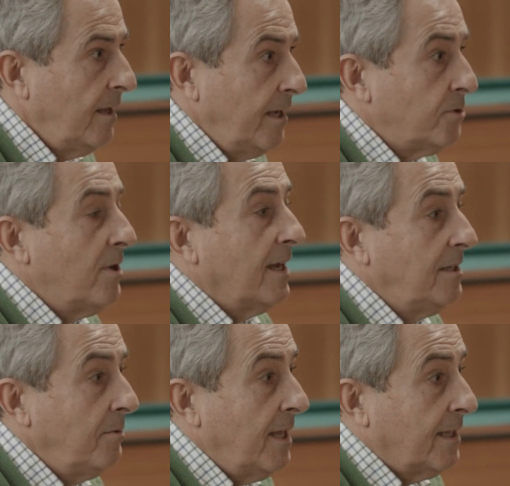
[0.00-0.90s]
es una
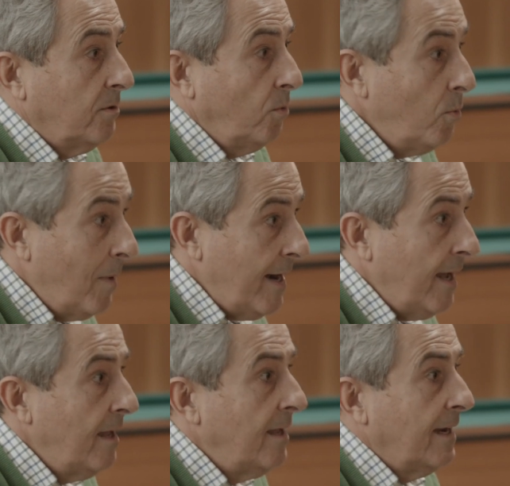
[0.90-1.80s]
actividad
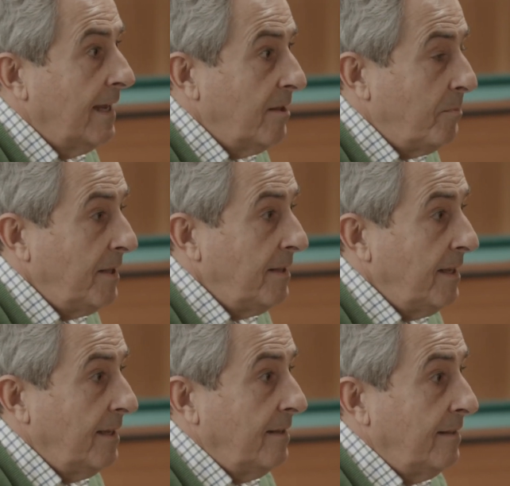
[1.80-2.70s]
humana que
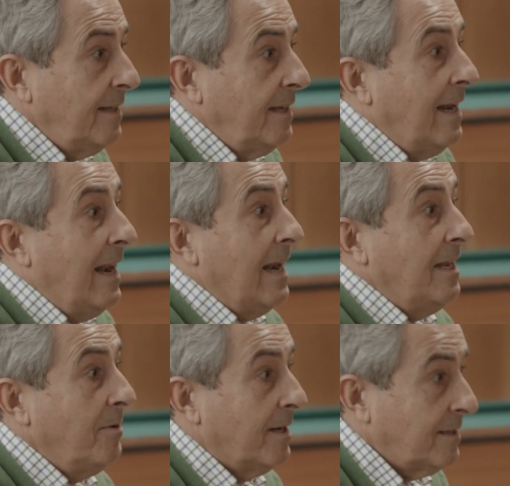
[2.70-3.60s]
depende de la
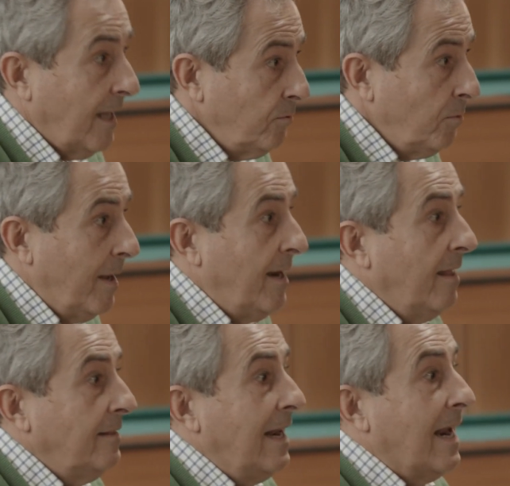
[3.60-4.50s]
libertad
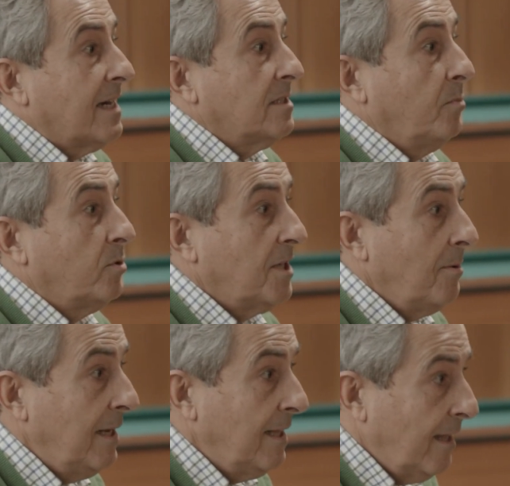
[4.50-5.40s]
humana, de la
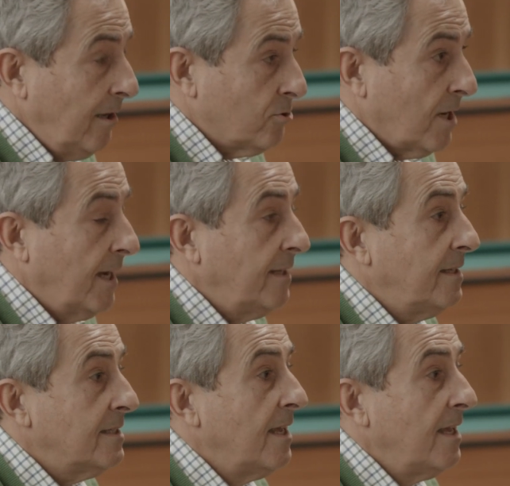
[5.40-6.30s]
responsabilidad de los
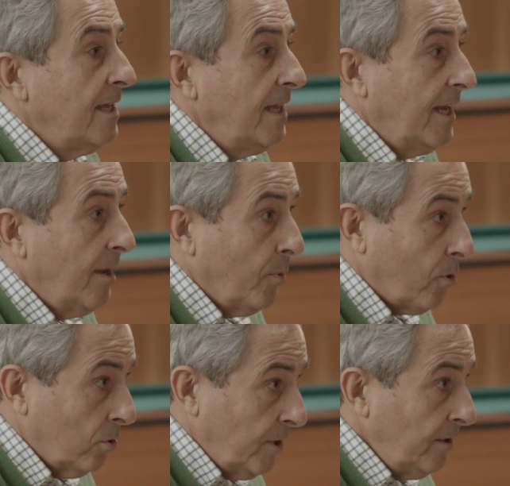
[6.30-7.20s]
agentes y que
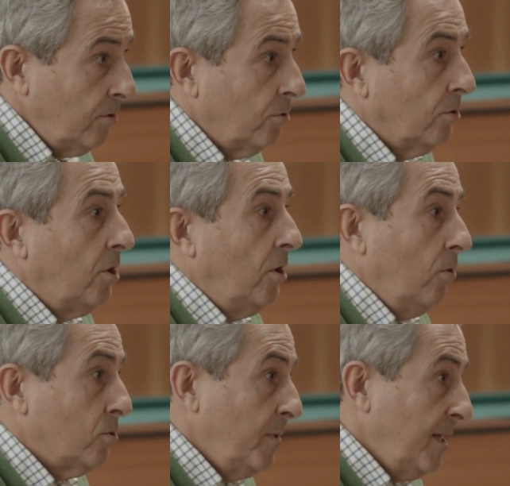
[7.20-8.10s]
por lo tanto
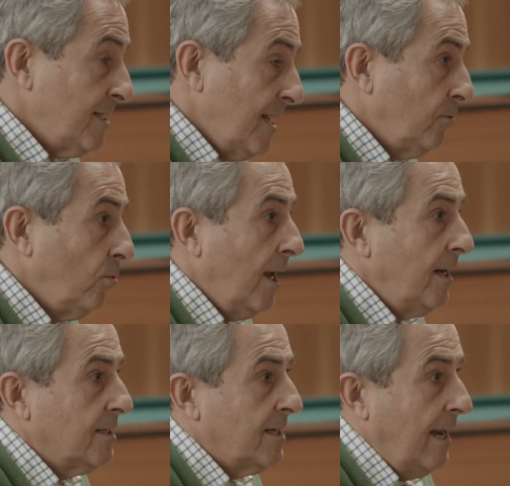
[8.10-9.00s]
los bienes
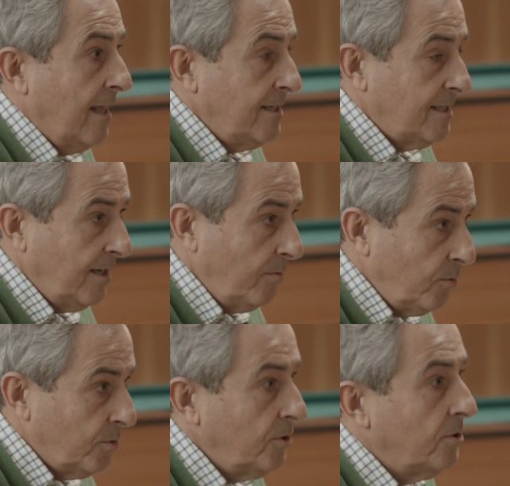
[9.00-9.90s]
naturales, la
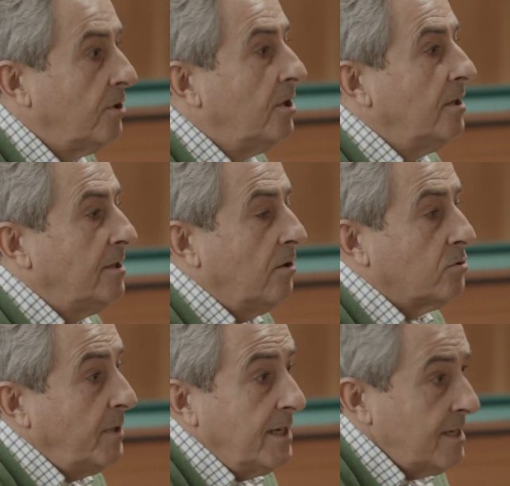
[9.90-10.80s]
distribución de
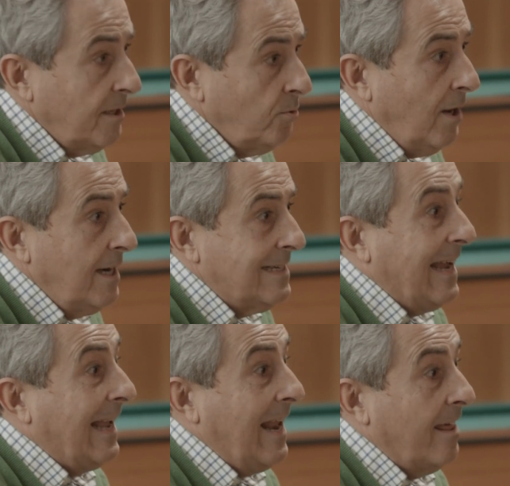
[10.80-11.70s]
los bienes naturales,
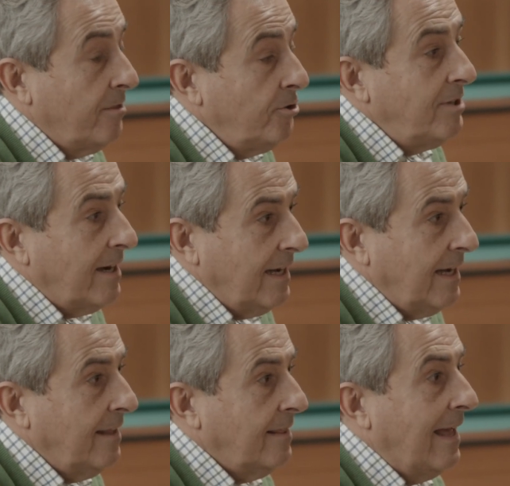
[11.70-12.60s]
la creación de
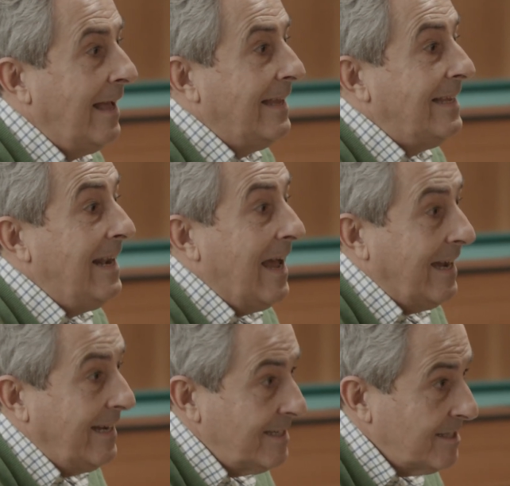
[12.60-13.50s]
riqueza y la
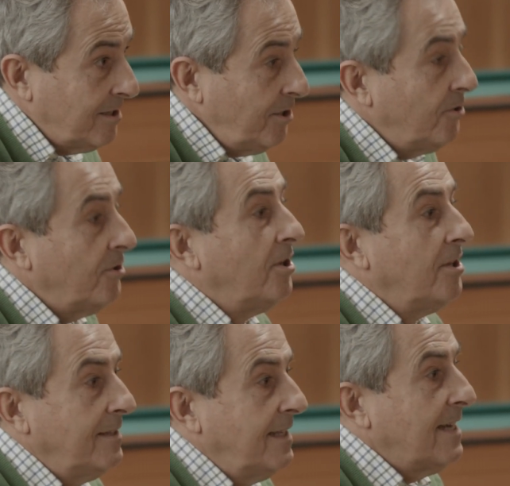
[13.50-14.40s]
gestión
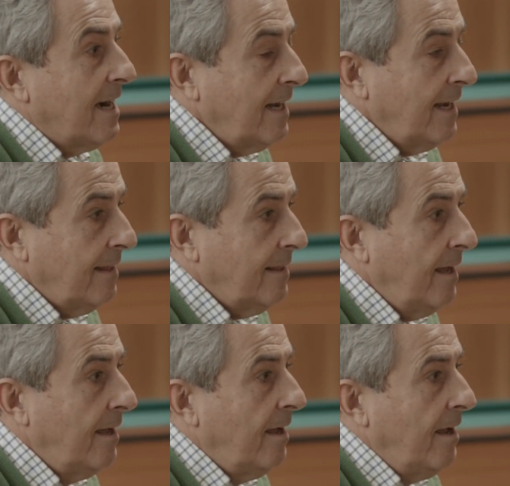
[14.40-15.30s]
de esa
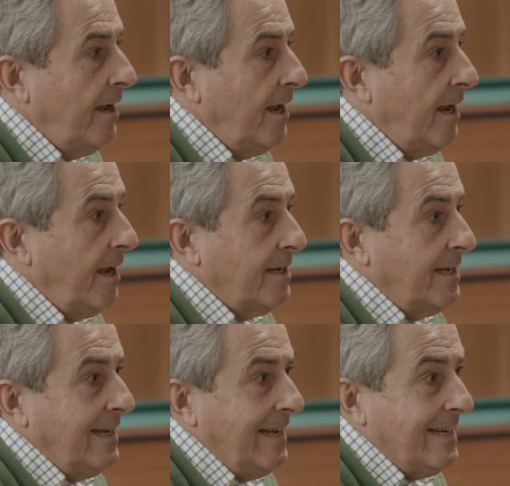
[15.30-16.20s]
riqueza eh,
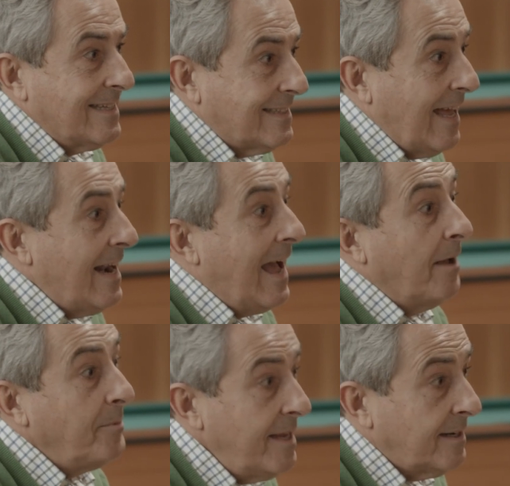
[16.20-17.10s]
están
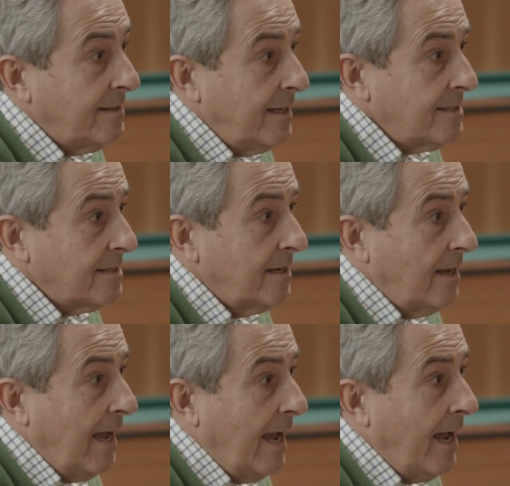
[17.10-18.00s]
abiertas
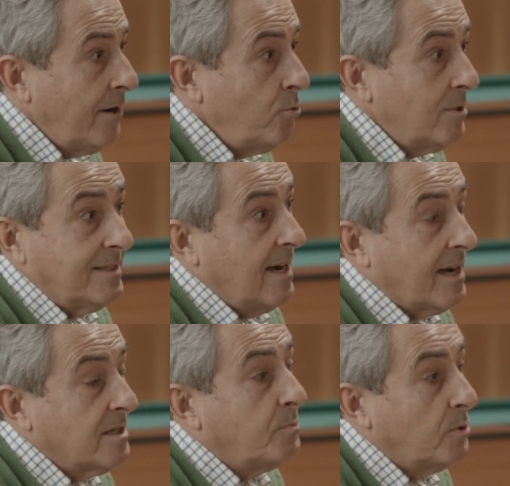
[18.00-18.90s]
a nuestra
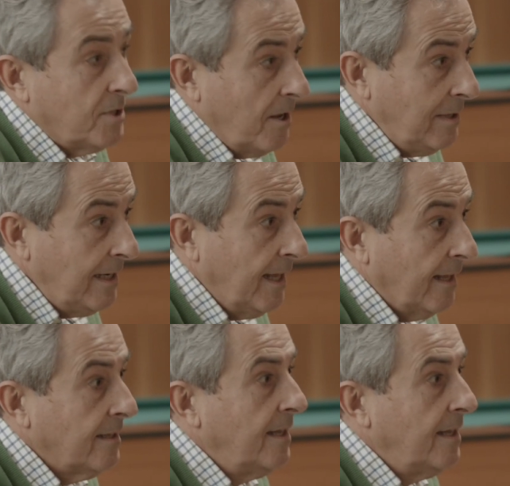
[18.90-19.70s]
responsabilidad.